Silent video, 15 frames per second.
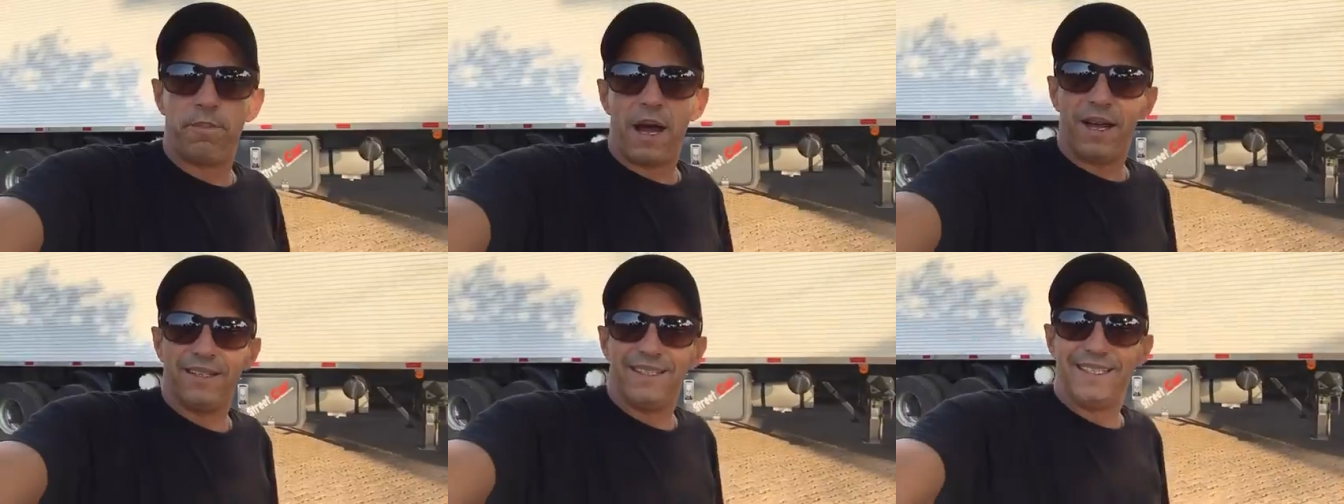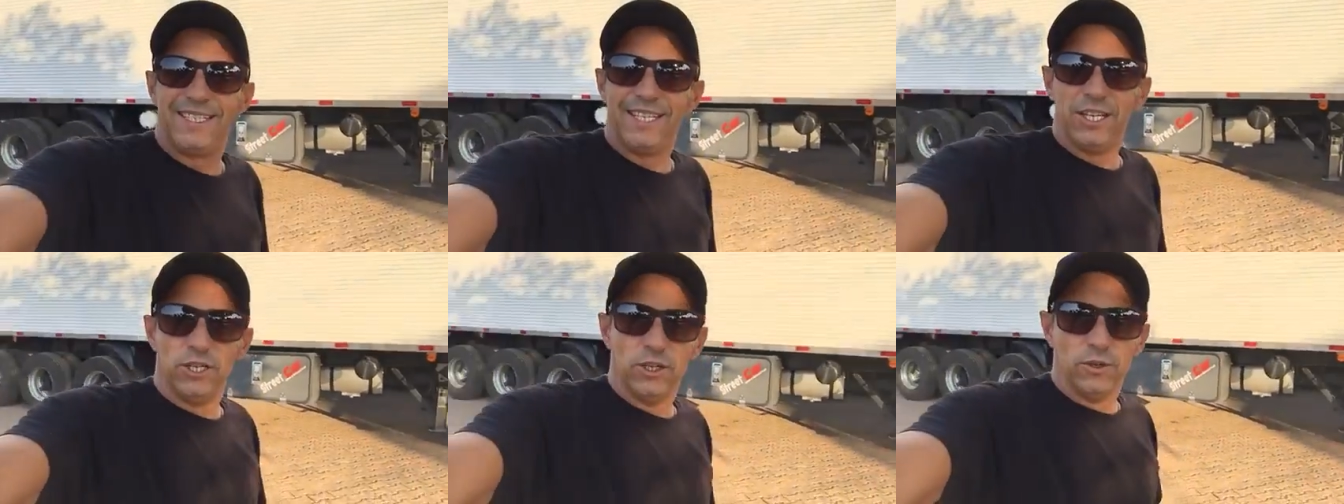pra
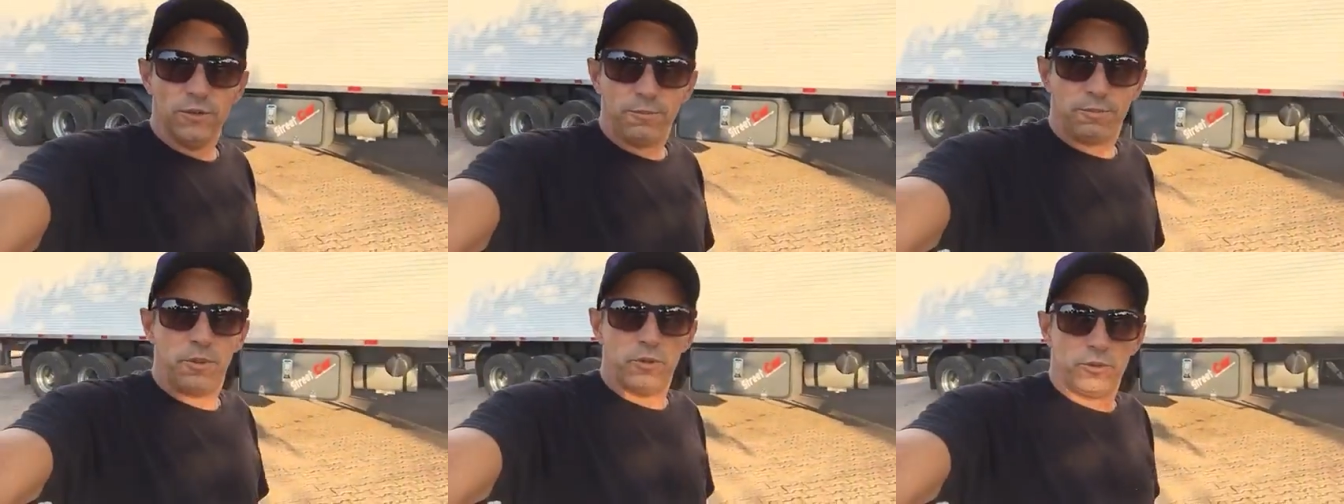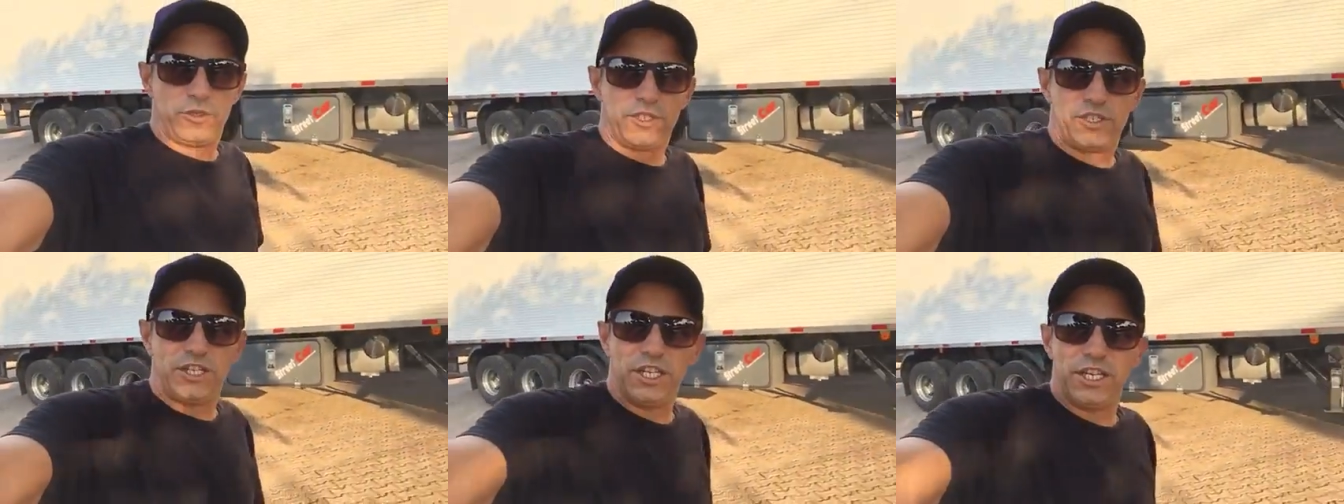Gil, pro
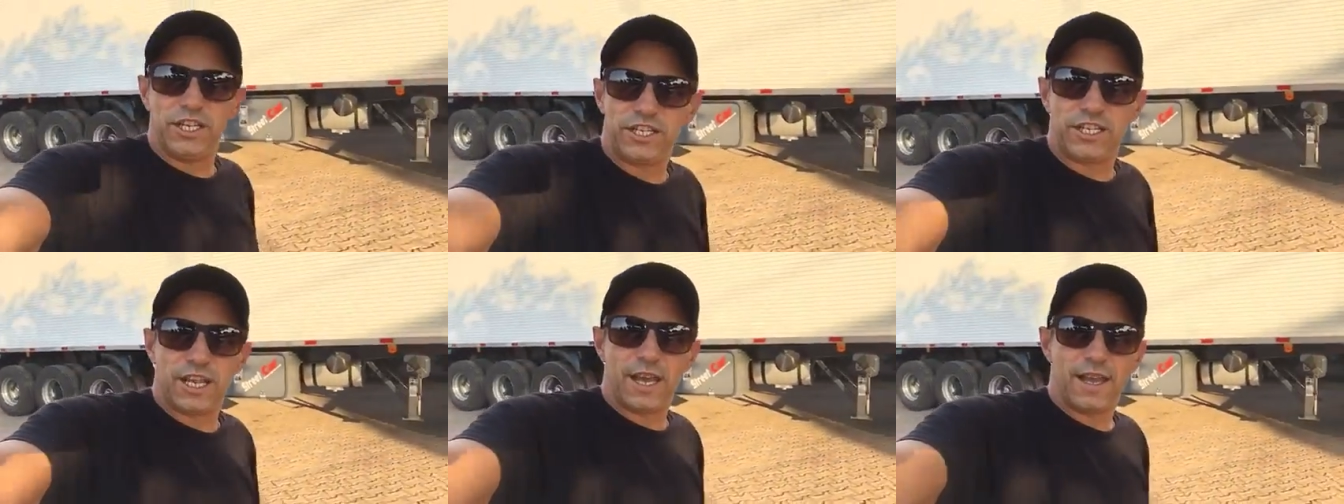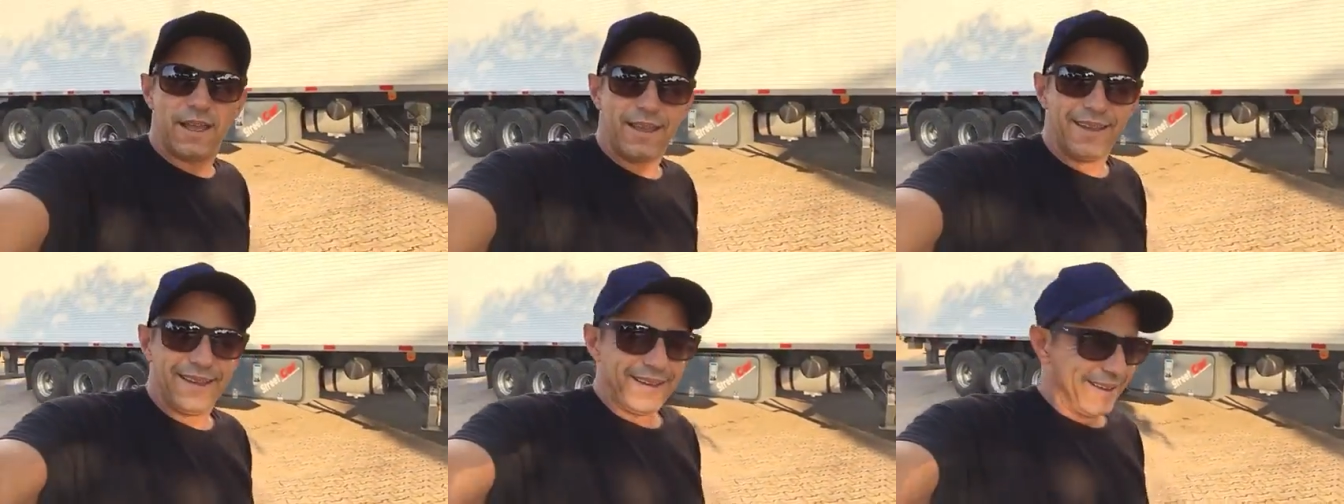Ticha,
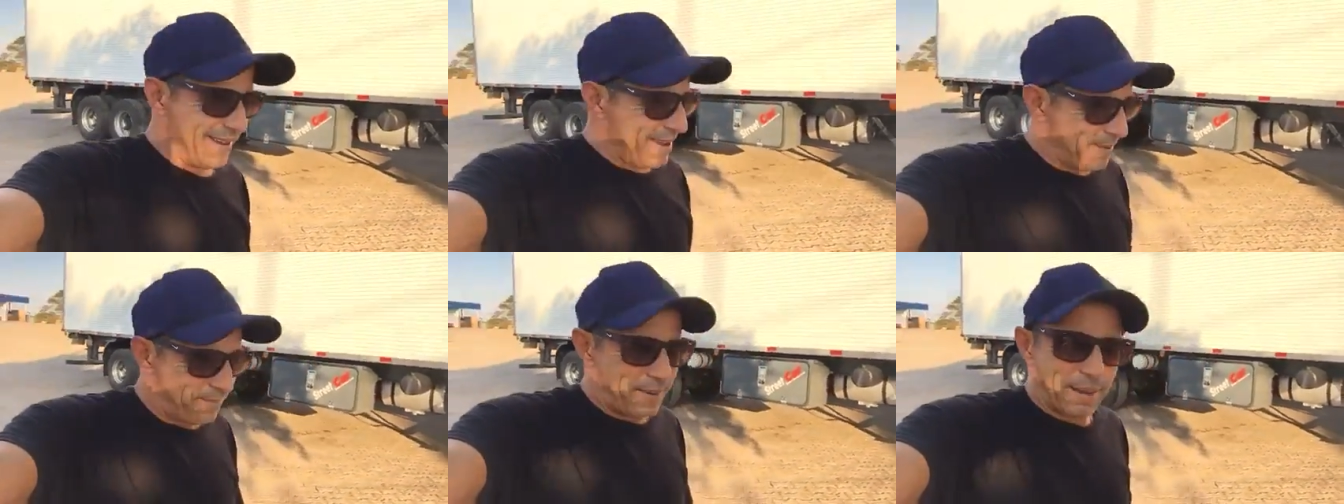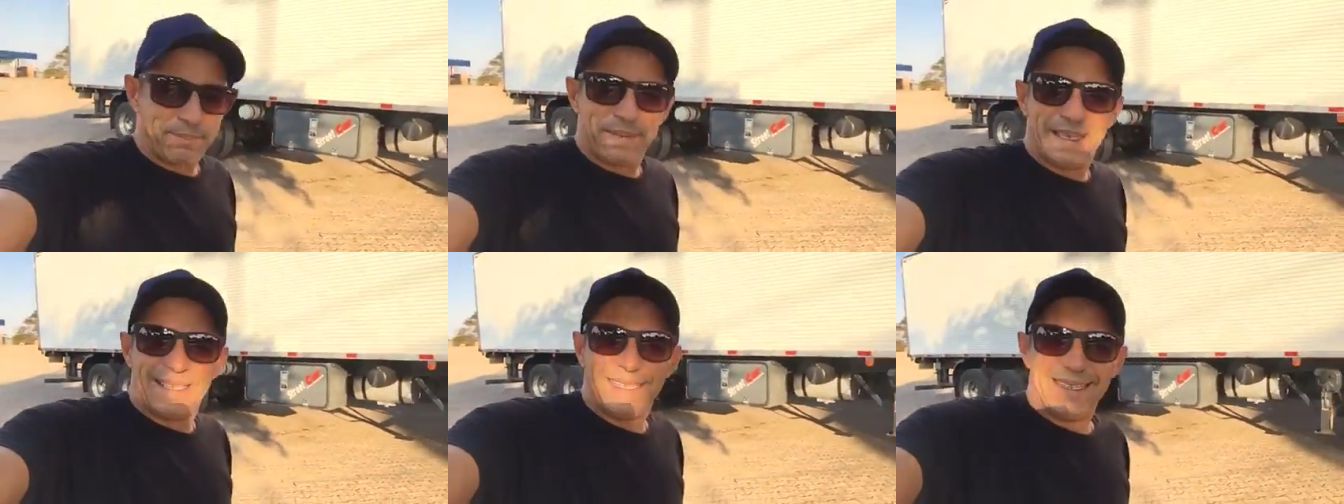pra
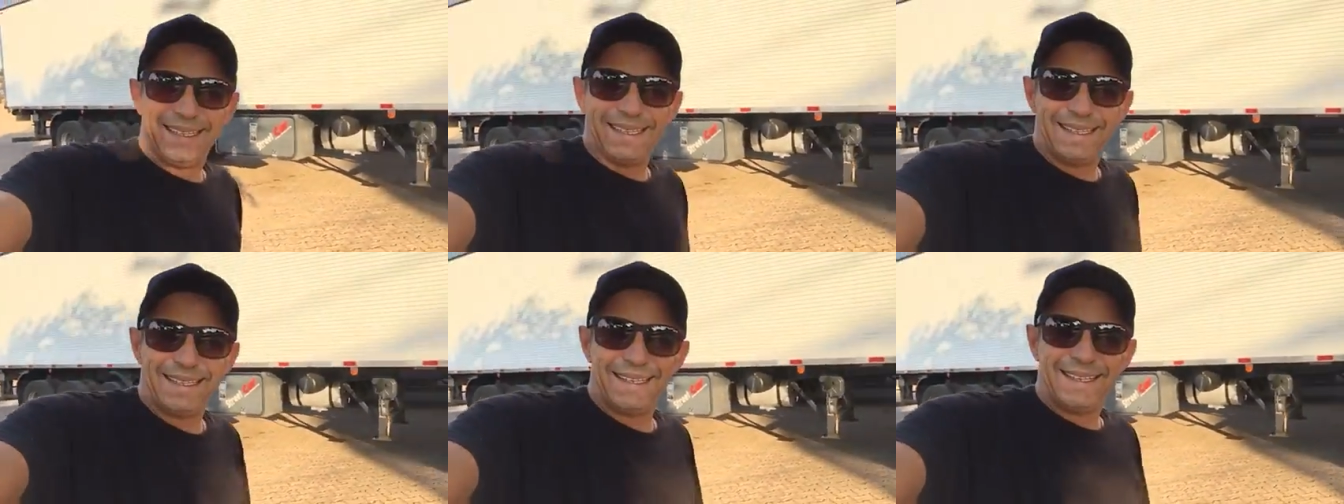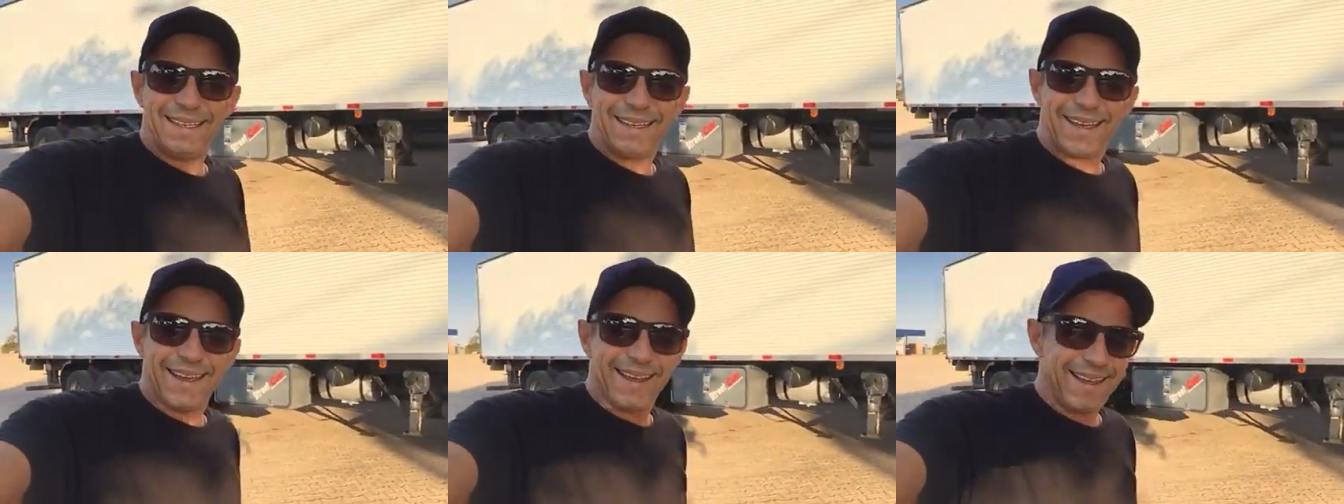
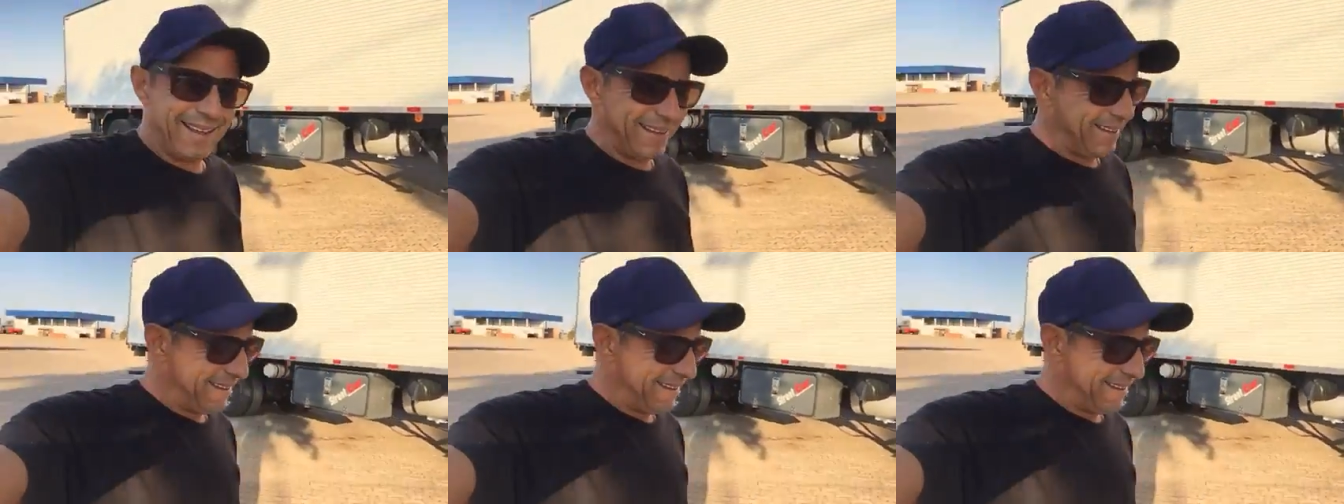Pequenininha,